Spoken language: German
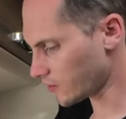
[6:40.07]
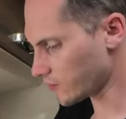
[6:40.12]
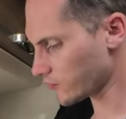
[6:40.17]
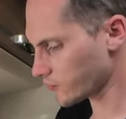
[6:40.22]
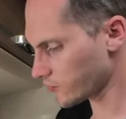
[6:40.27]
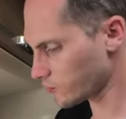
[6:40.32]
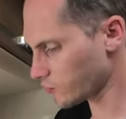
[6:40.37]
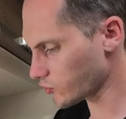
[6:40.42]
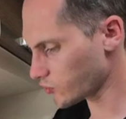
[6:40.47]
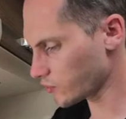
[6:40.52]

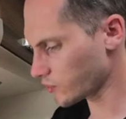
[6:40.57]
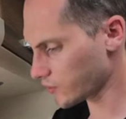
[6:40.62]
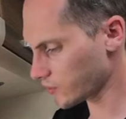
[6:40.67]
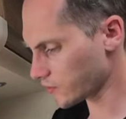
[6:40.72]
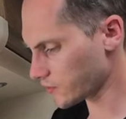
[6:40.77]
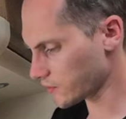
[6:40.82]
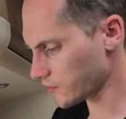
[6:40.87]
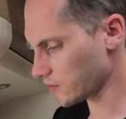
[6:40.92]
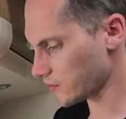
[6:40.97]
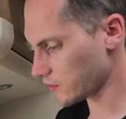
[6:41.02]
Also ihr müsst euch
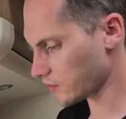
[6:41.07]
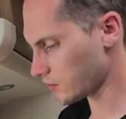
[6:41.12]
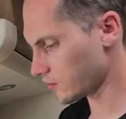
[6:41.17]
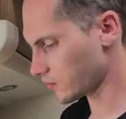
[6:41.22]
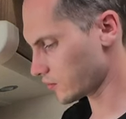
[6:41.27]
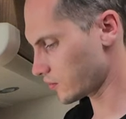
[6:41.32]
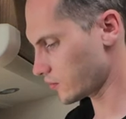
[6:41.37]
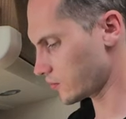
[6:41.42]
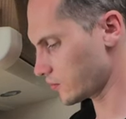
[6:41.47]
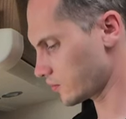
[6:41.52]
jetzt nicht,
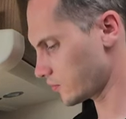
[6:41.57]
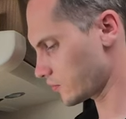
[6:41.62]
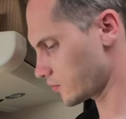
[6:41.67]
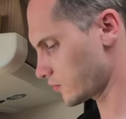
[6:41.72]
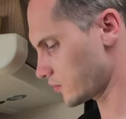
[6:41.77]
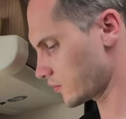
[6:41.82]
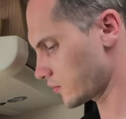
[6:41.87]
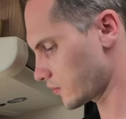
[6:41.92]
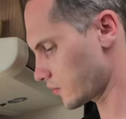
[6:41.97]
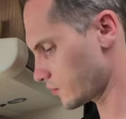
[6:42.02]
äh,
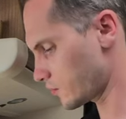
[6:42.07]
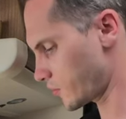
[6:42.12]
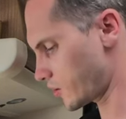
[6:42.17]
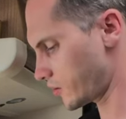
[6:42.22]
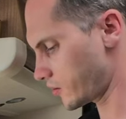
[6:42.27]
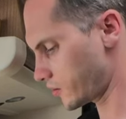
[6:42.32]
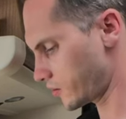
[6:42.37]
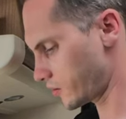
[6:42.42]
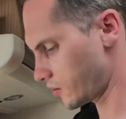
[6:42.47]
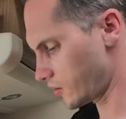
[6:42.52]
ich sag
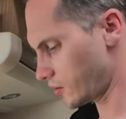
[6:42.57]
mal,